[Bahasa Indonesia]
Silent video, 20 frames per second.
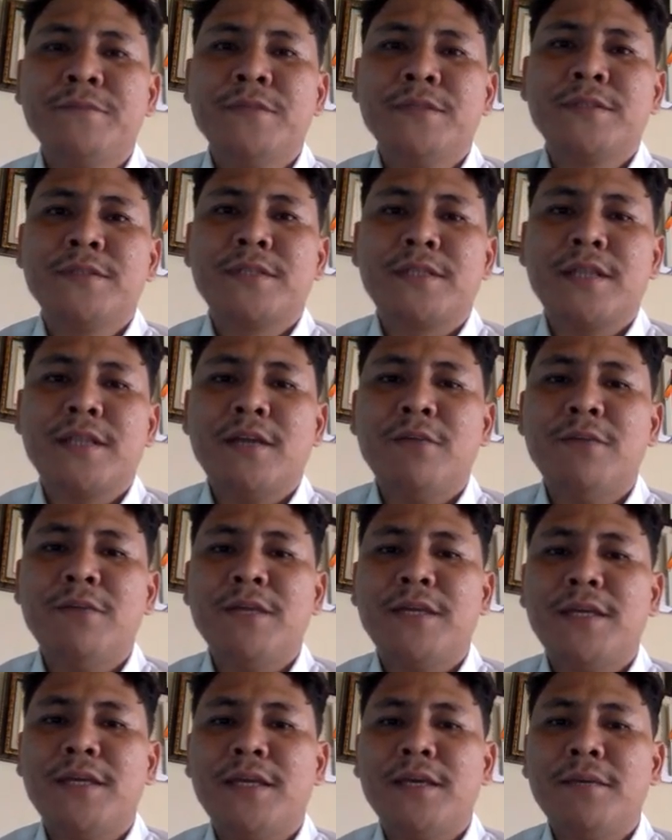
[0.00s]
Setelah
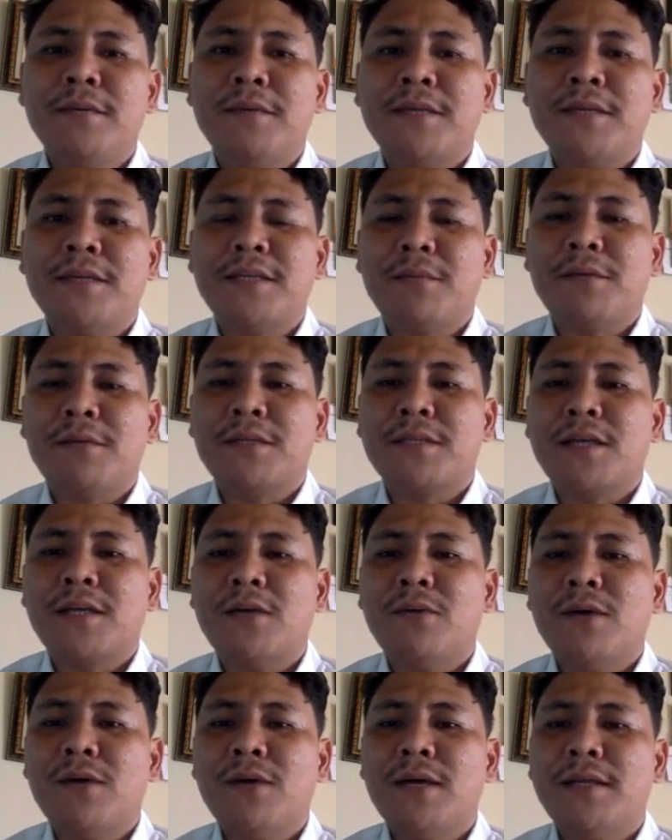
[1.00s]
memiliki banyak
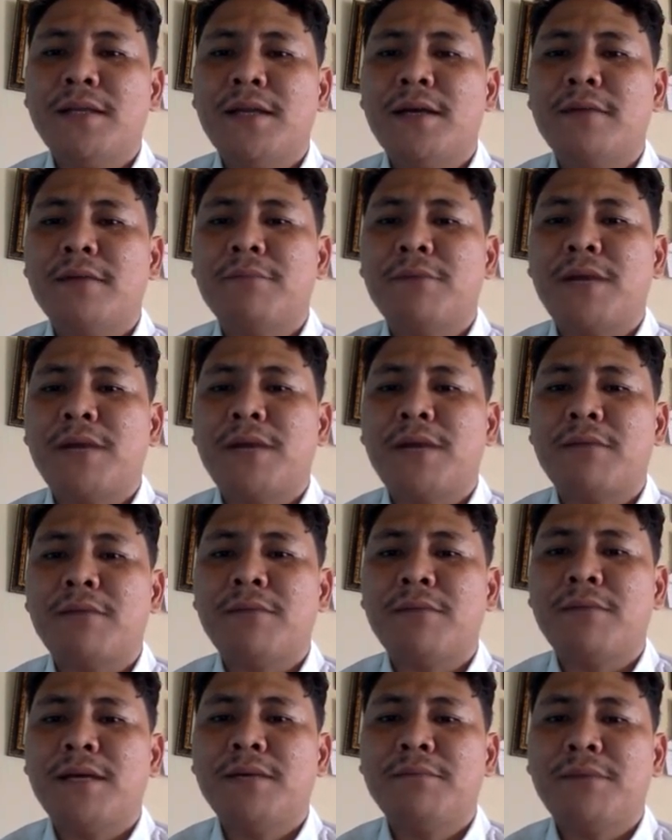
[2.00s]
pengetahuan dan
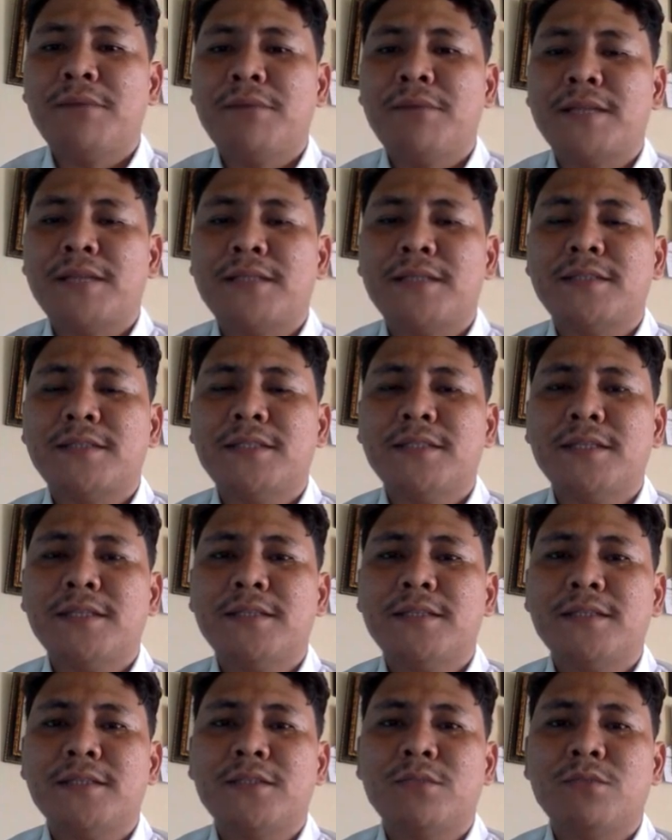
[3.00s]
pengalaman pada
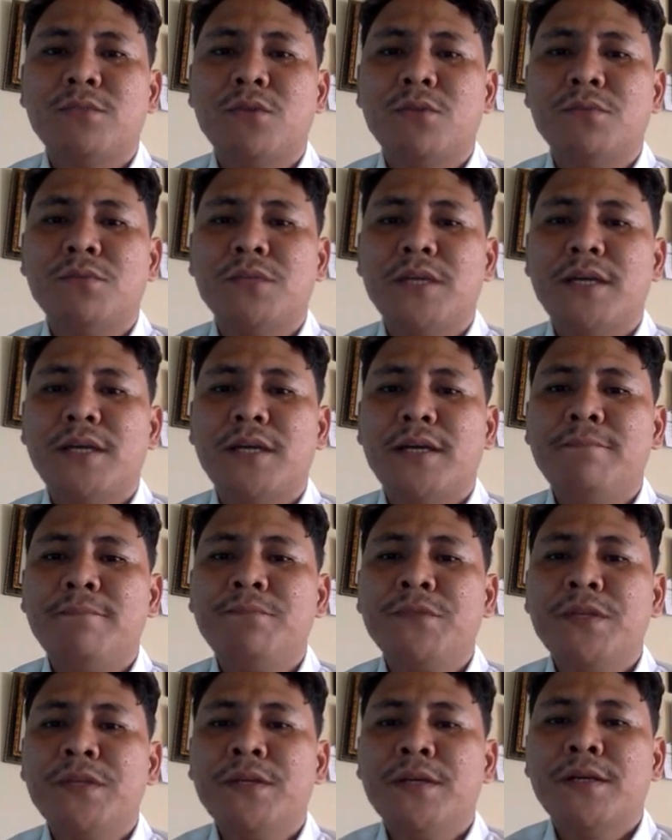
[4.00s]
sesi-sesi sebelumnya,
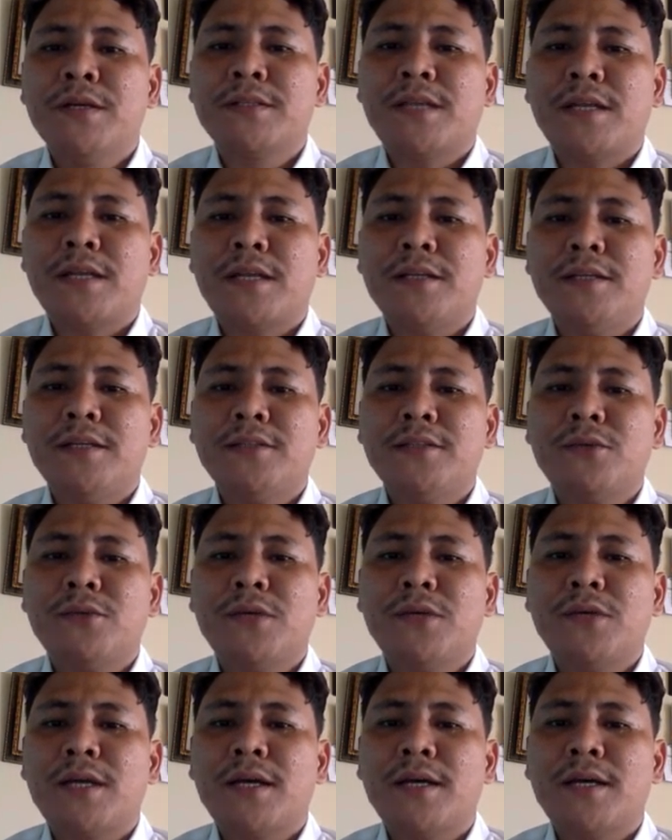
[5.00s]
saat ini
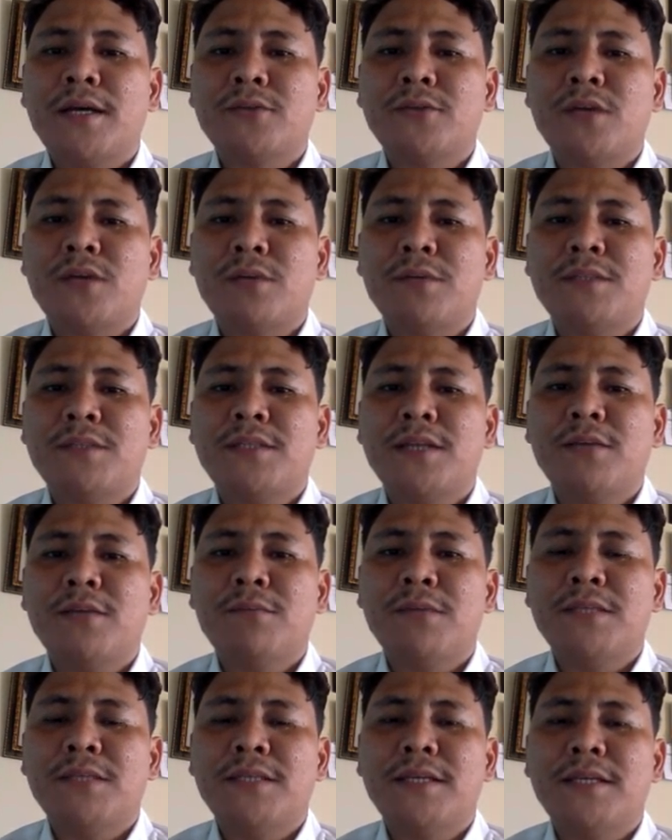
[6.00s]
saudara sudah bisa
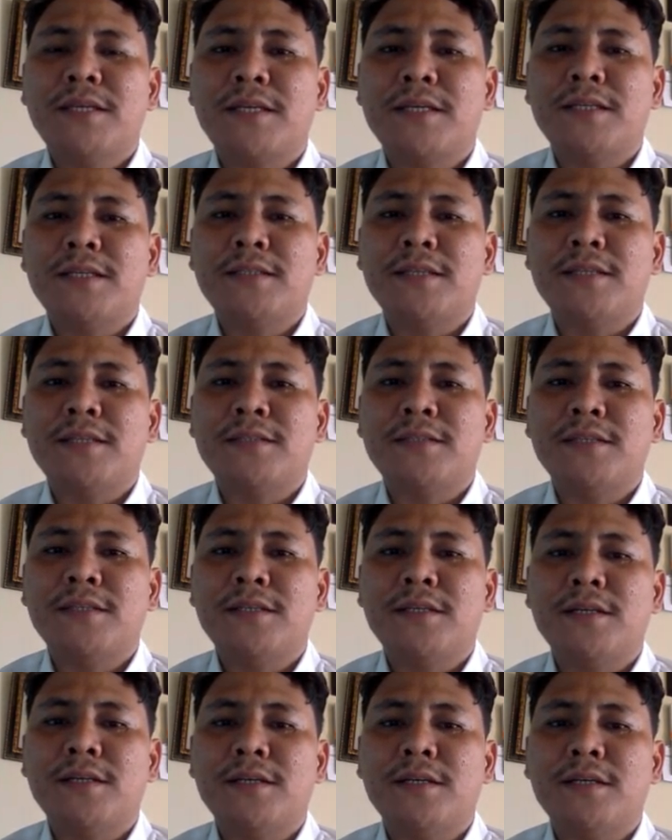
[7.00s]
mempelajari
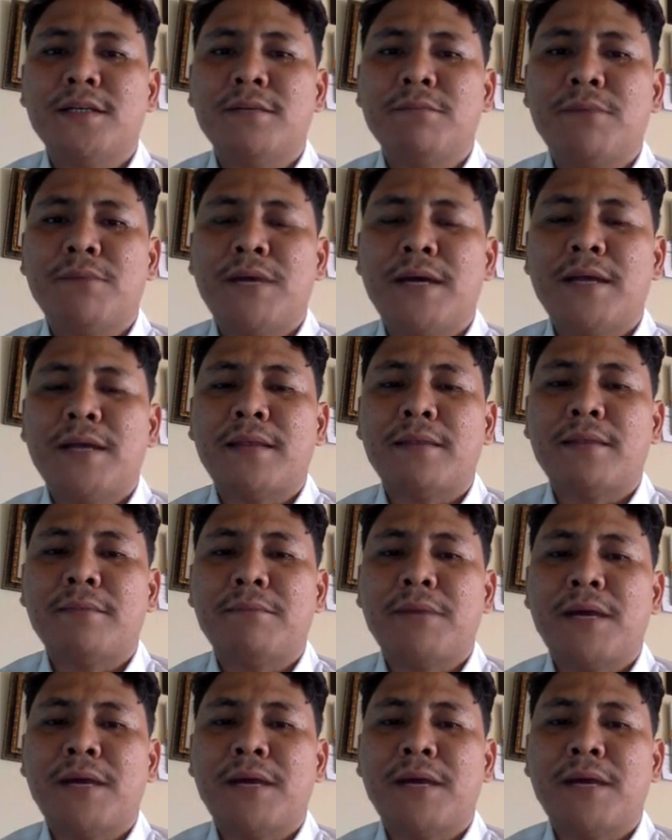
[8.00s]
sesi keempat.